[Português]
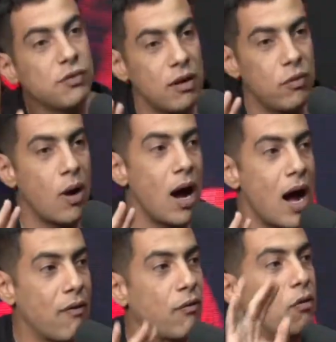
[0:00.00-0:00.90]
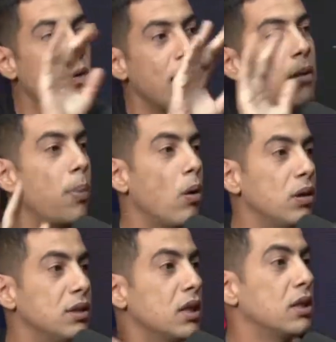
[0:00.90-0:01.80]
vai voar, Rafa? Vou voar na
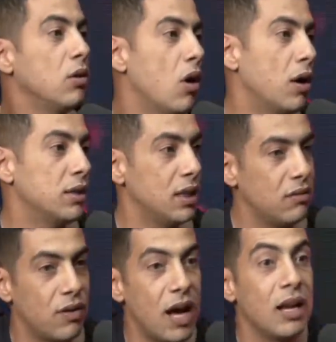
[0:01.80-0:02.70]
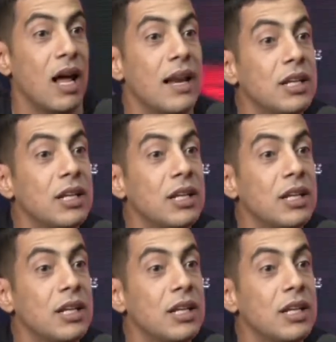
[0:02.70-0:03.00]
Paulista, que horas? Ele vai lá na